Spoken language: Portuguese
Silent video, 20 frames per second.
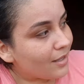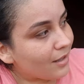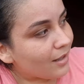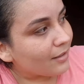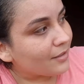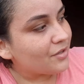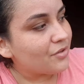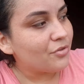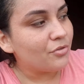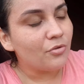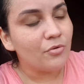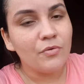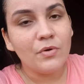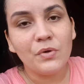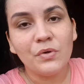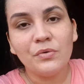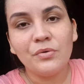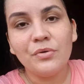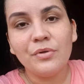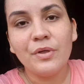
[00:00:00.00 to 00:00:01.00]
Aqui estou
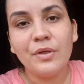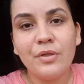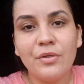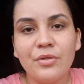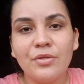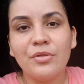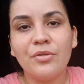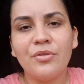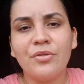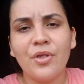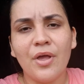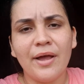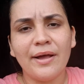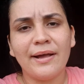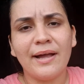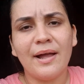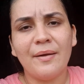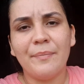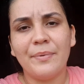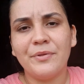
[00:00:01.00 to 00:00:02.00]
eu, só a
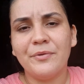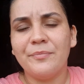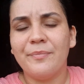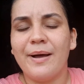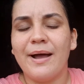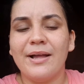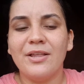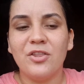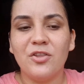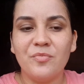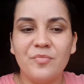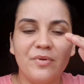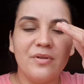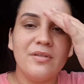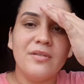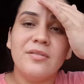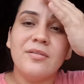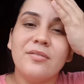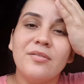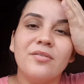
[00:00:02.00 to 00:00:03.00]
capa do Batman,
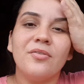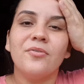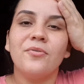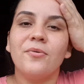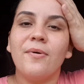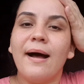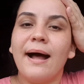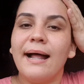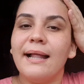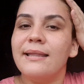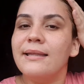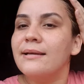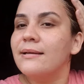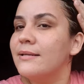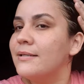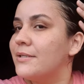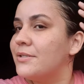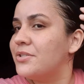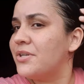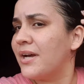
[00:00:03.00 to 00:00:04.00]
de suada
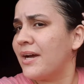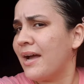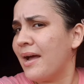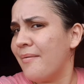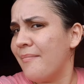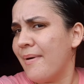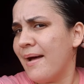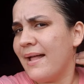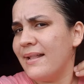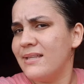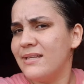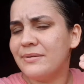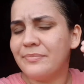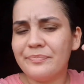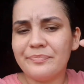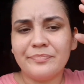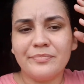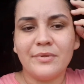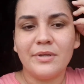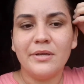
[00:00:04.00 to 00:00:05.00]
e de acabada.
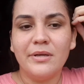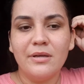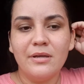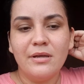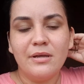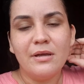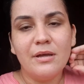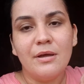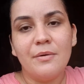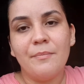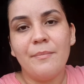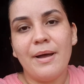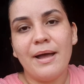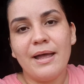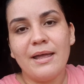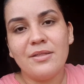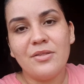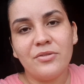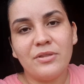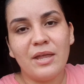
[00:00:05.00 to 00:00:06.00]

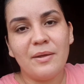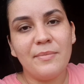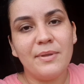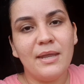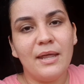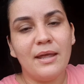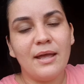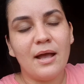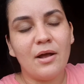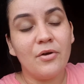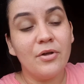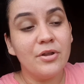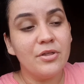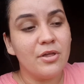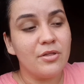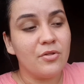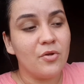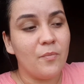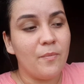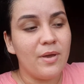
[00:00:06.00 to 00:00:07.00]
Mas eu terminei, agora
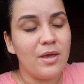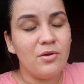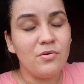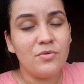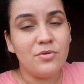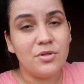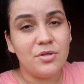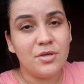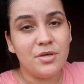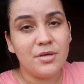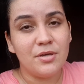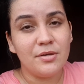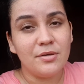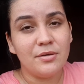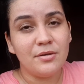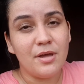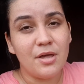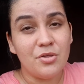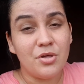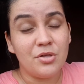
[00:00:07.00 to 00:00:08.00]
já são meio-dia,
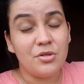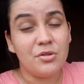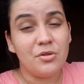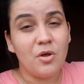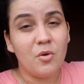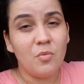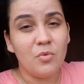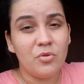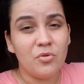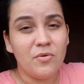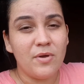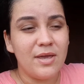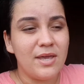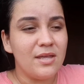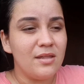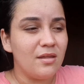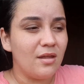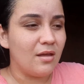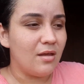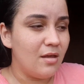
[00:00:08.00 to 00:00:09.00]
a gente não almoçou
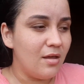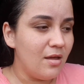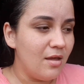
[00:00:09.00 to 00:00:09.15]
ainda.